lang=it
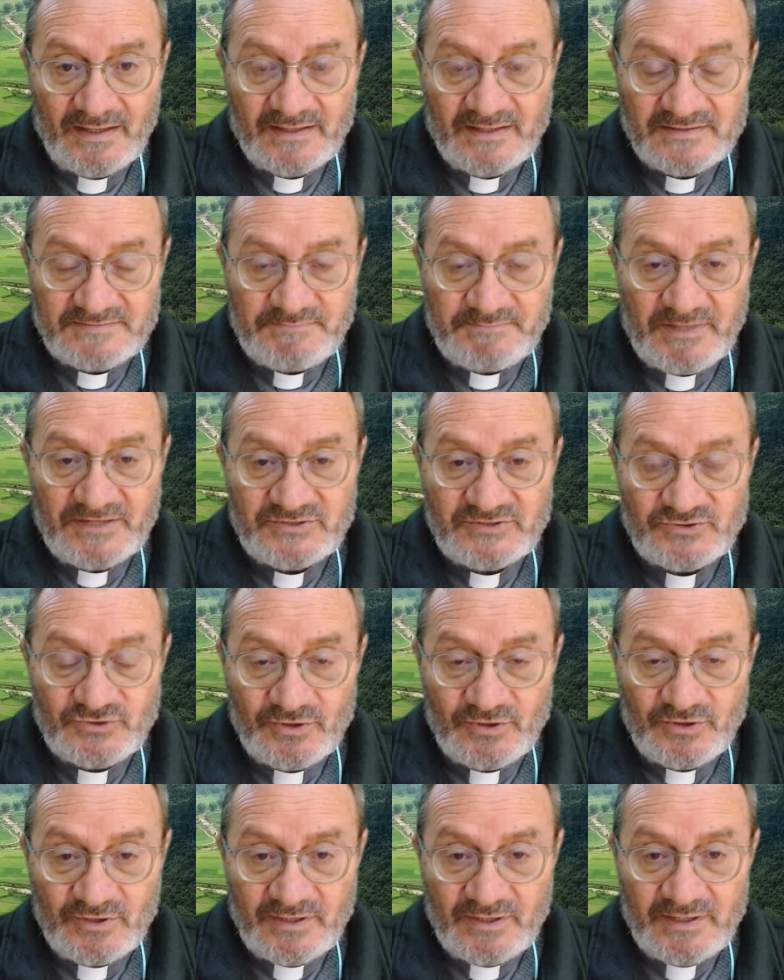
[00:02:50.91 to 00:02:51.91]

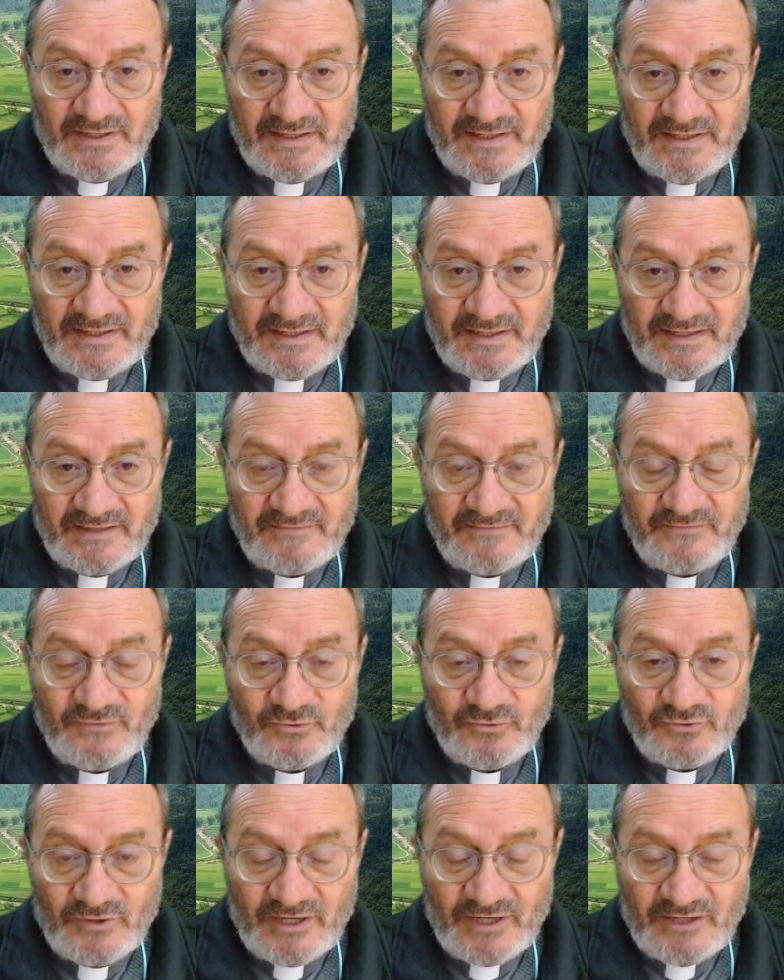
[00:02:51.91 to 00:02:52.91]
Spesso il
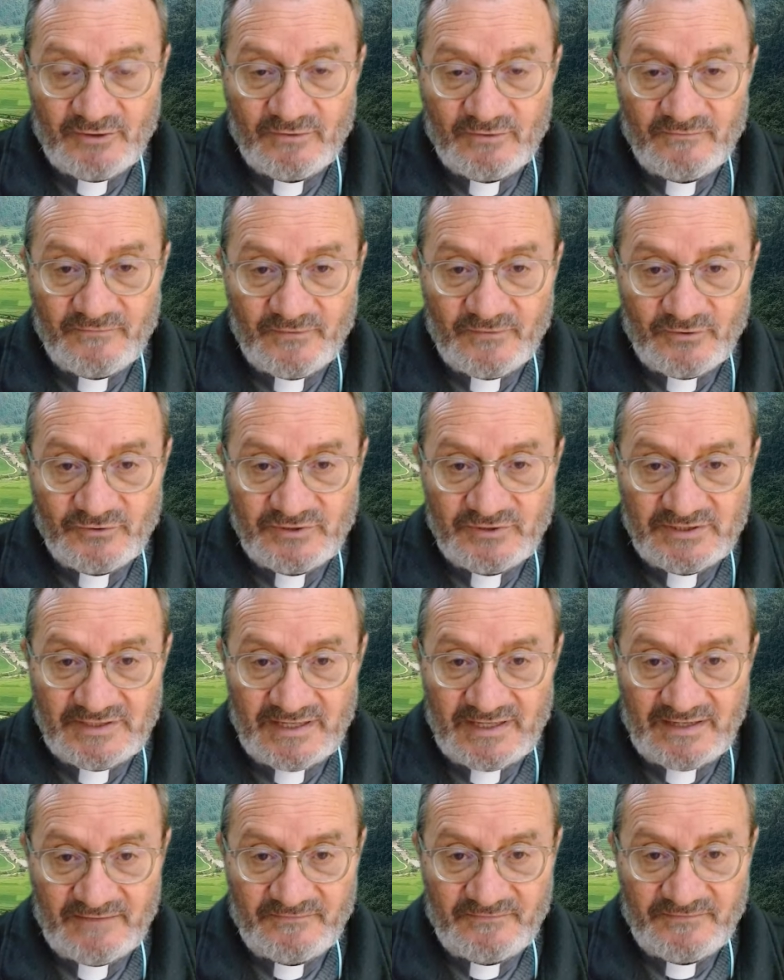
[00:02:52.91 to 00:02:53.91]
rifiuto nei confronti
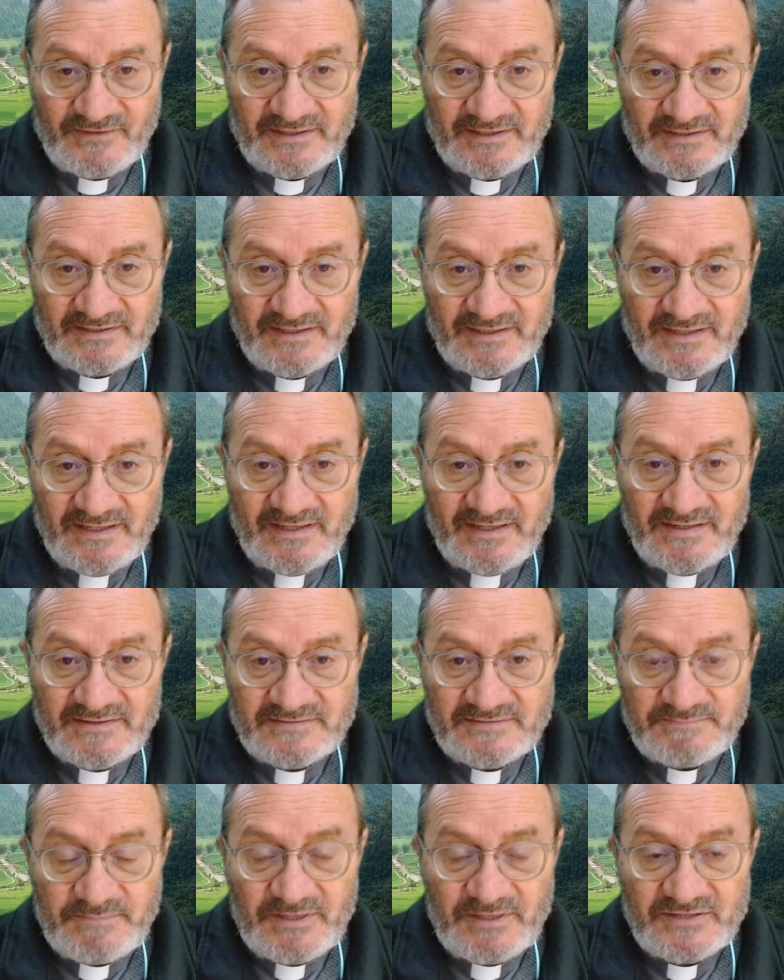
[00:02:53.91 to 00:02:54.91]
della fede,
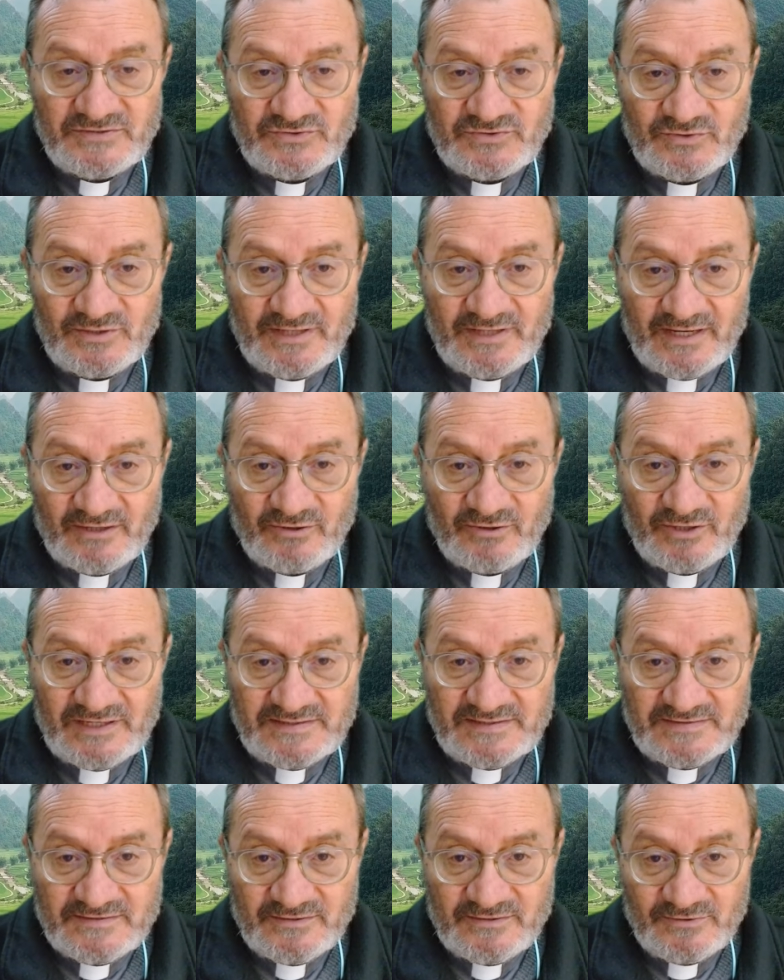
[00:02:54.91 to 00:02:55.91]
spesso le
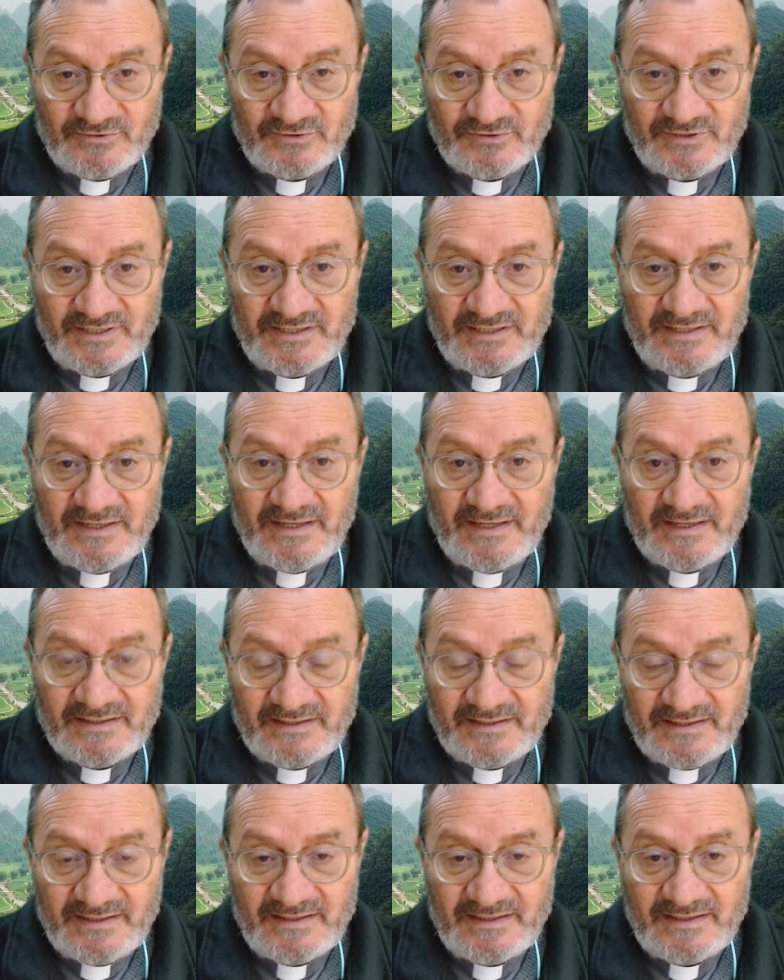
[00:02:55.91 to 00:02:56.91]
aggressioni
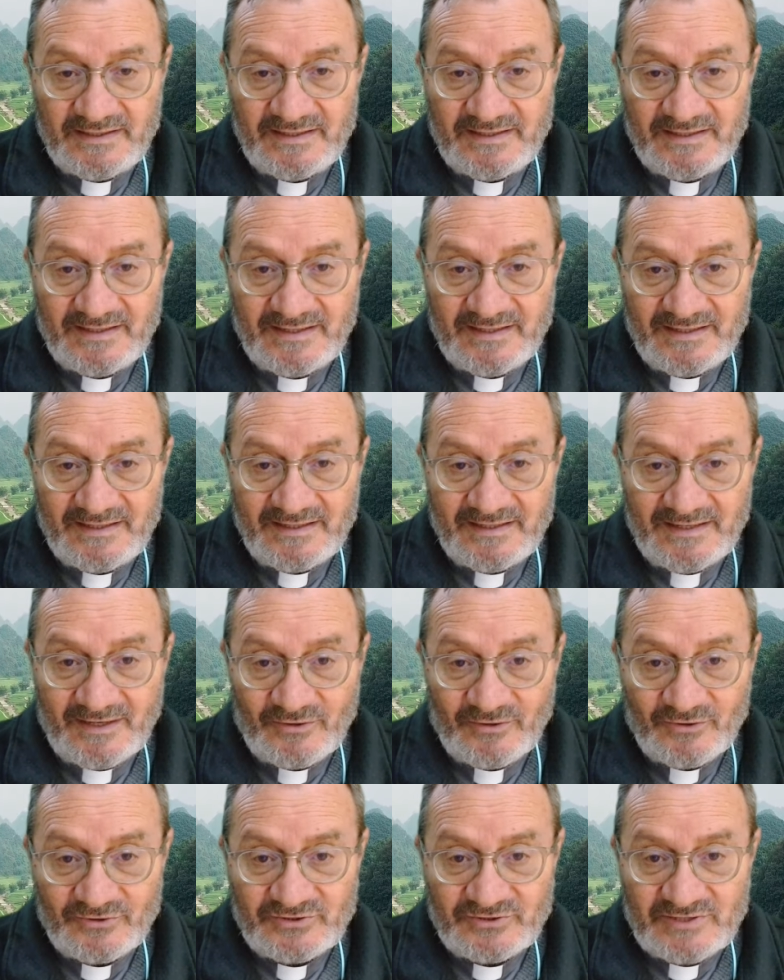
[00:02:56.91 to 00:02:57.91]
che la
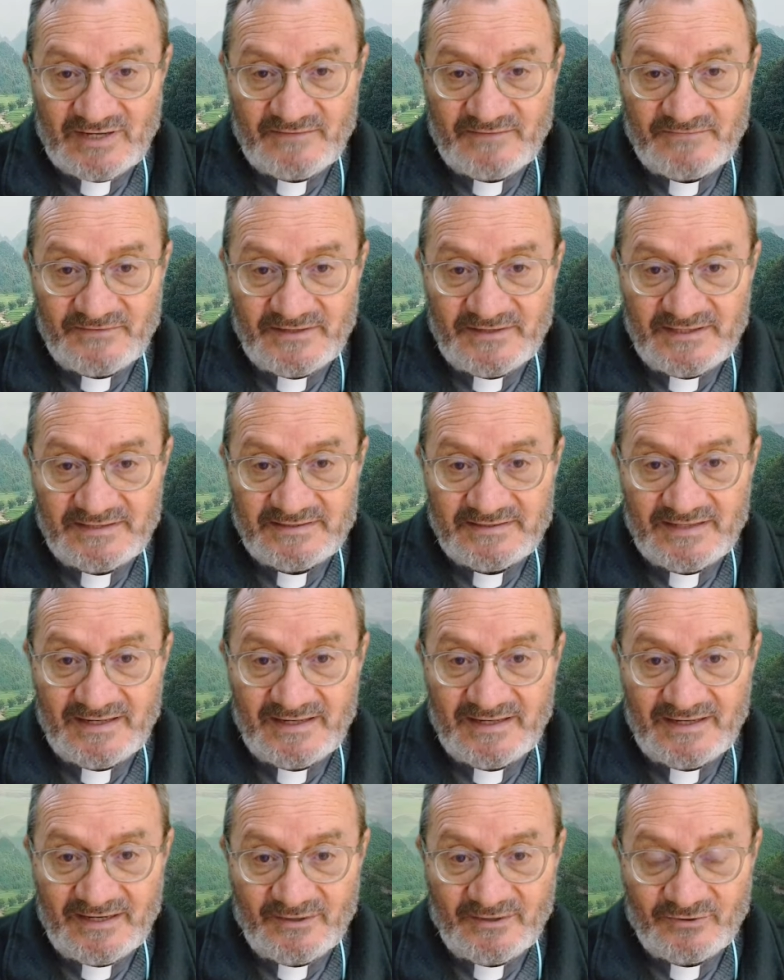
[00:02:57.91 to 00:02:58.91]
nostra
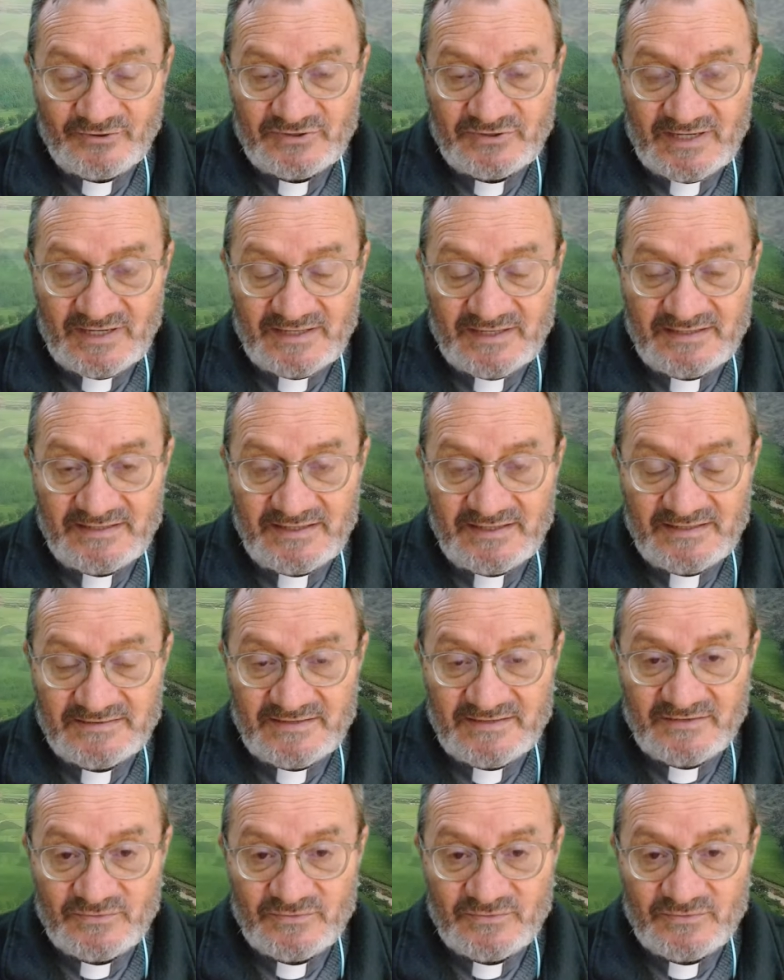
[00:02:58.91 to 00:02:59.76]
fede, la nostra Chiesa